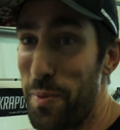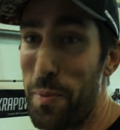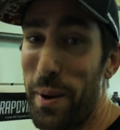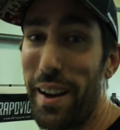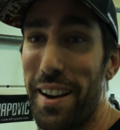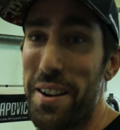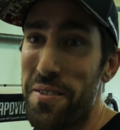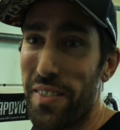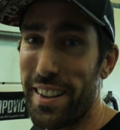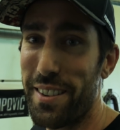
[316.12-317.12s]
pas.
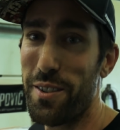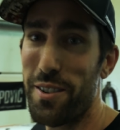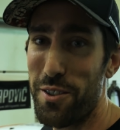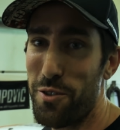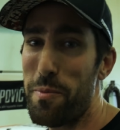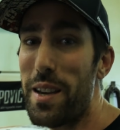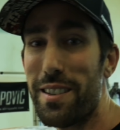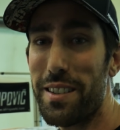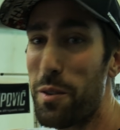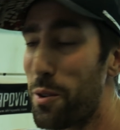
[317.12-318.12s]
Je veux bien
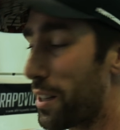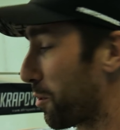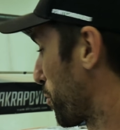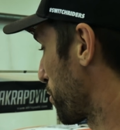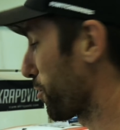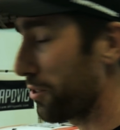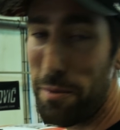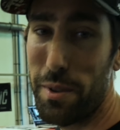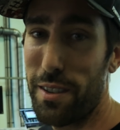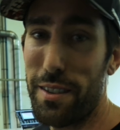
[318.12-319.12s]
essayer d'être plus gentil,
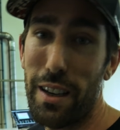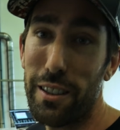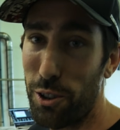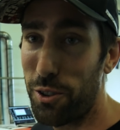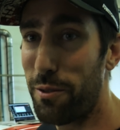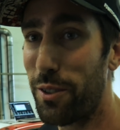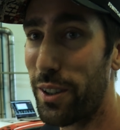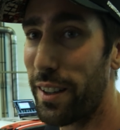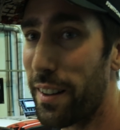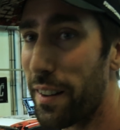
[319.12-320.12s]
mais c'est ça, sortez-vous. C'est
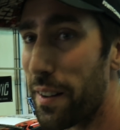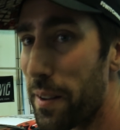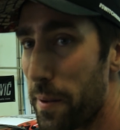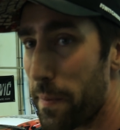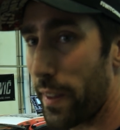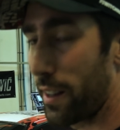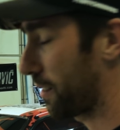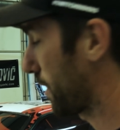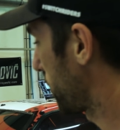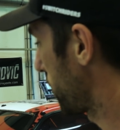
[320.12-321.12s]
de
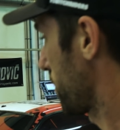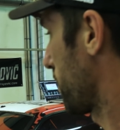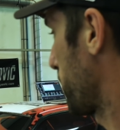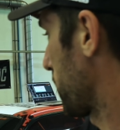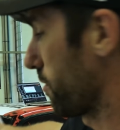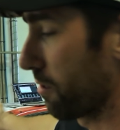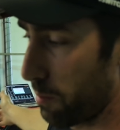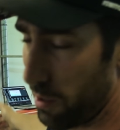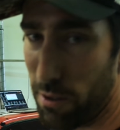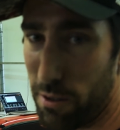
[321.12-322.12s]
intéressante. Parce que c'est
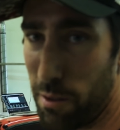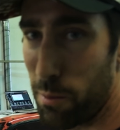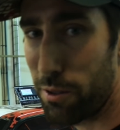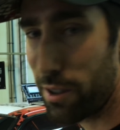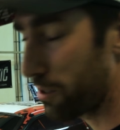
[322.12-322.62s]
parce que c'est une beauté,